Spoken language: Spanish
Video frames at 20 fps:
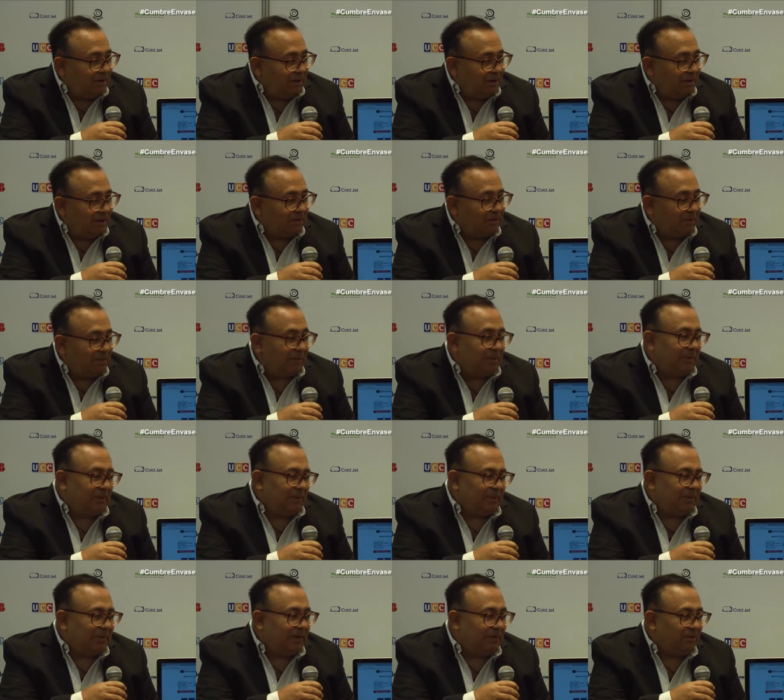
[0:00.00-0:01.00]
y eso me
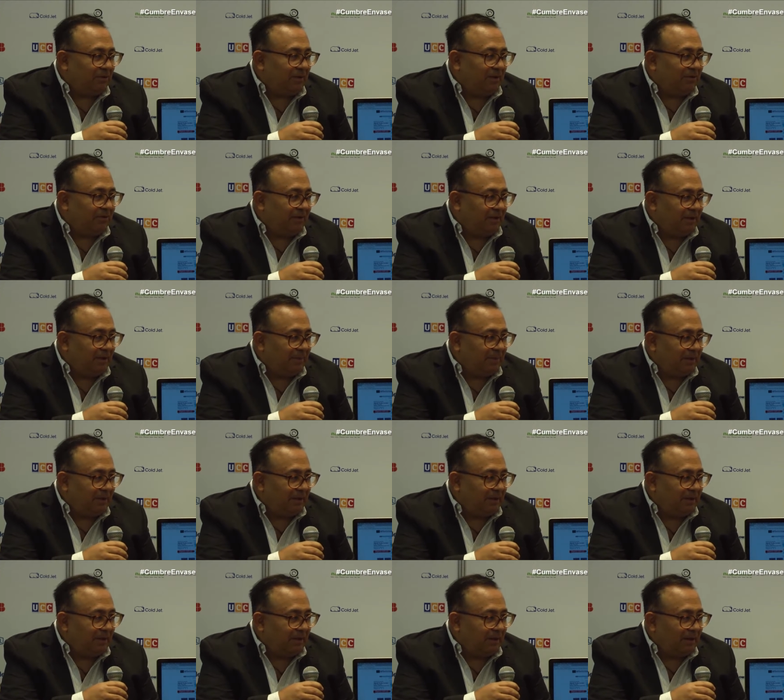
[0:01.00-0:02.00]
permite ahorrar
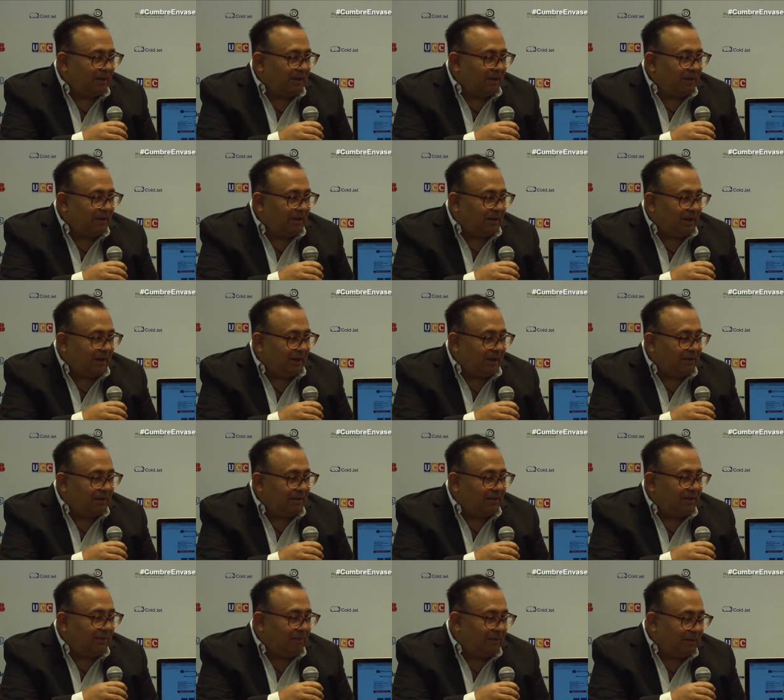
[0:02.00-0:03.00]
finalmente en la
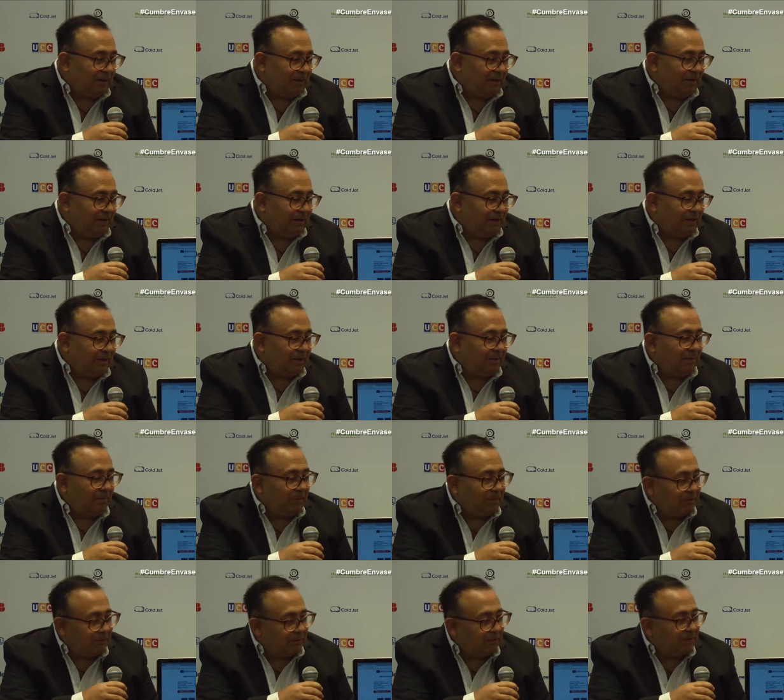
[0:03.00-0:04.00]
cantidad de PET y
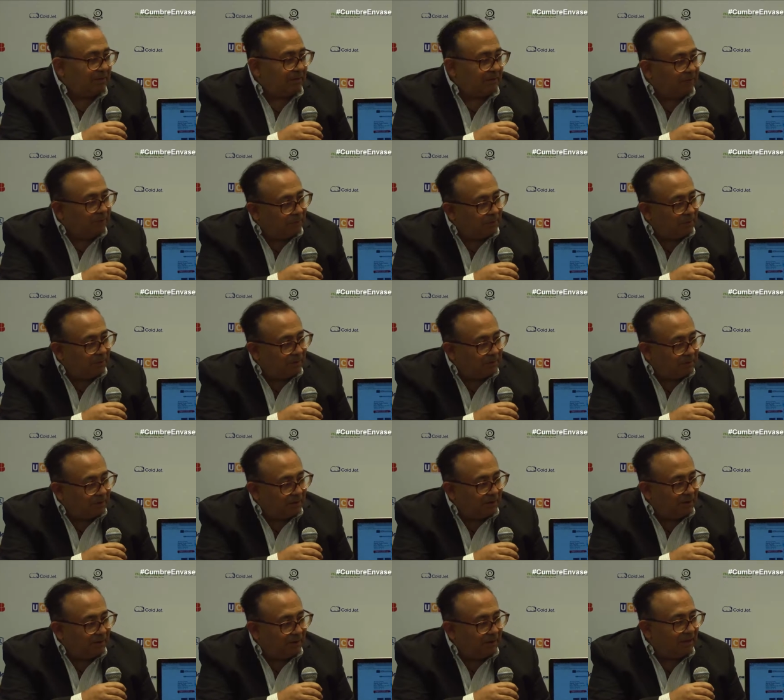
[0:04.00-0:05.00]
también en el transporte
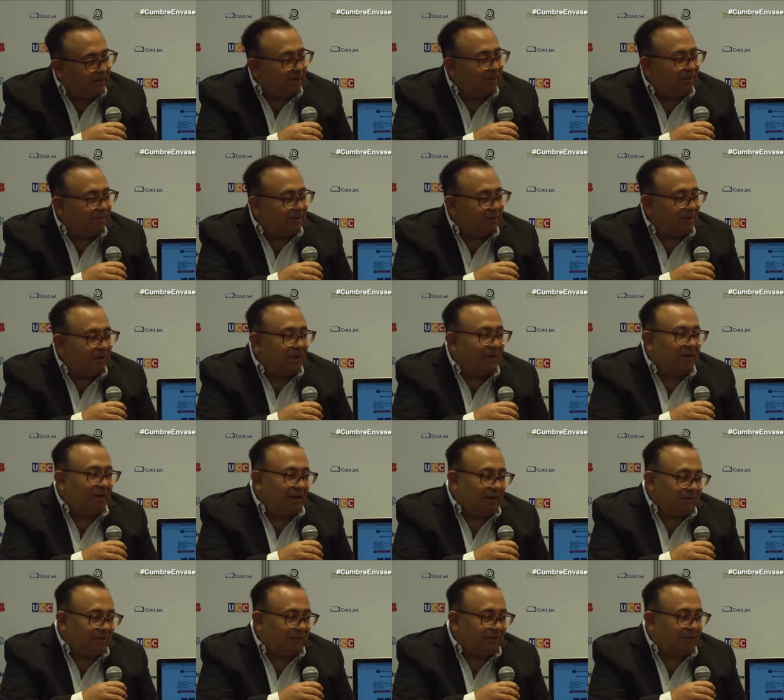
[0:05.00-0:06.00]
de líquido
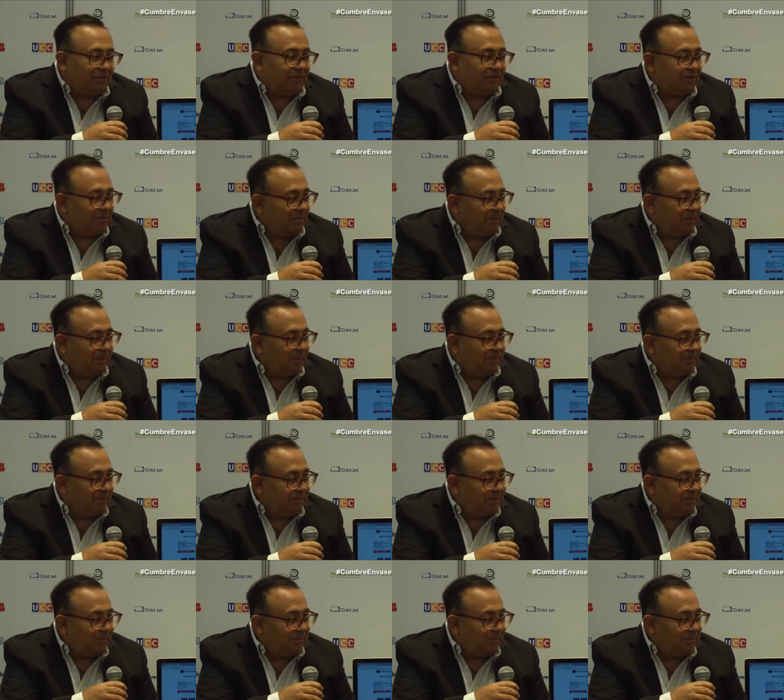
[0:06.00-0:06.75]
hacia el consumidor.